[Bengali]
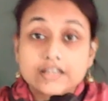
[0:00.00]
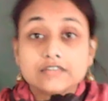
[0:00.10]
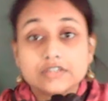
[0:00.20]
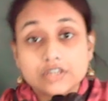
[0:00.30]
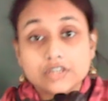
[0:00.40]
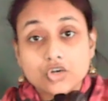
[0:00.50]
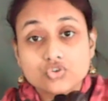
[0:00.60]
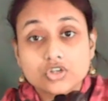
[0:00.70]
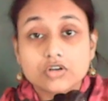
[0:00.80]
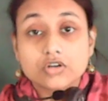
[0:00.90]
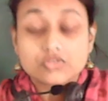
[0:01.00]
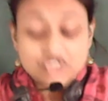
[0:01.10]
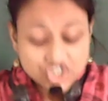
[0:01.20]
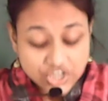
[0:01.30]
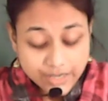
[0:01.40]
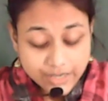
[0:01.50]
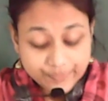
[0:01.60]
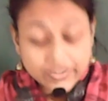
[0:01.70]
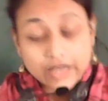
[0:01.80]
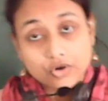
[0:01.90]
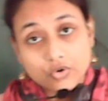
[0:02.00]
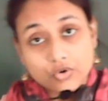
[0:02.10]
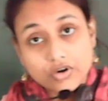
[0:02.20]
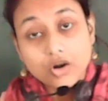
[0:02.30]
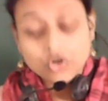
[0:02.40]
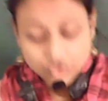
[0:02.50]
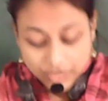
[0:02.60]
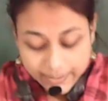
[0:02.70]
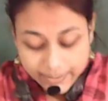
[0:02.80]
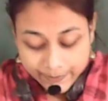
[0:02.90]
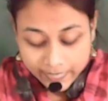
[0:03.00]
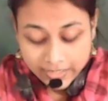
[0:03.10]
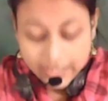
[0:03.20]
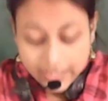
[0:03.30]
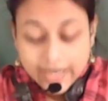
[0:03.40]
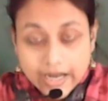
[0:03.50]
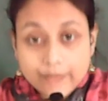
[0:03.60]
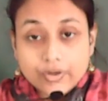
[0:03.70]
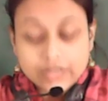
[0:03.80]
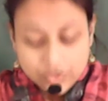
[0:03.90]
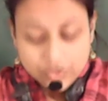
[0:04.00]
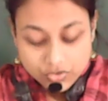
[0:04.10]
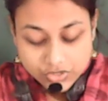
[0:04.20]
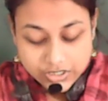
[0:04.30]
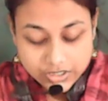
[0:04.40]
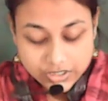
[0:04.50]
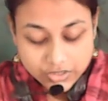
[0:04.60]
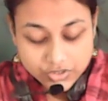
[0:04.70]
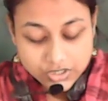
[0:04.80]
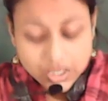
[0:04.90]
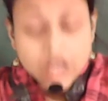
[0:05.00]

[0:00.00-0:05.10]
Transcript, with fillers: তিনটির উচ্চারণ সে এগুলো কোনোটার অর্থ নেই এরপরে দেখো শেষেরটা রয়েছে